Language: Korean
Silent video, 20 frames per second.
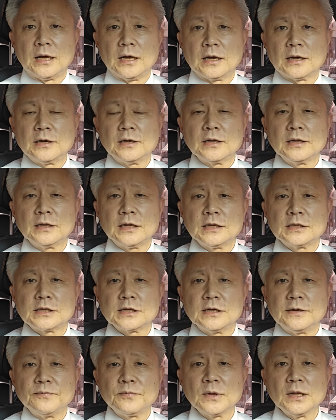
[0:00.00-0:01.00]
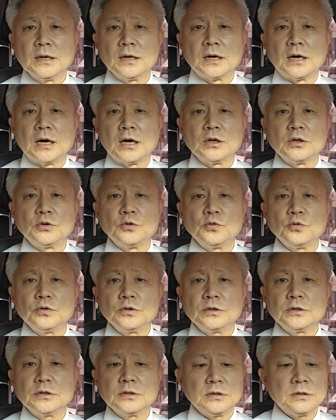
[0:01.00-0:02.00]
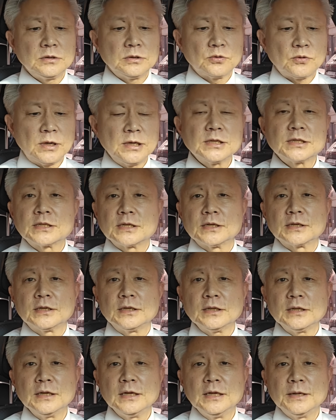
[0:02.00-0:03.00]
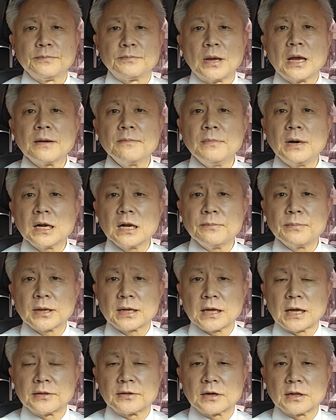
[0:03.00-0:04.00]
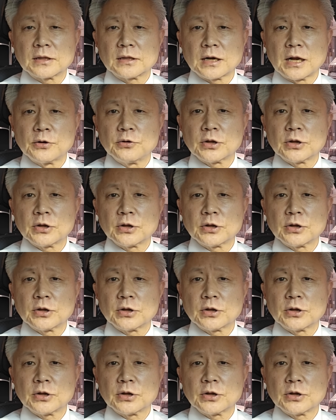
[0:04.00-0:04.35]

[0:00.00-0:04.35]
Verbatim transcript: 예, 그런데 지금 아, 윤관석은 100만 원밖에 안 들었더라.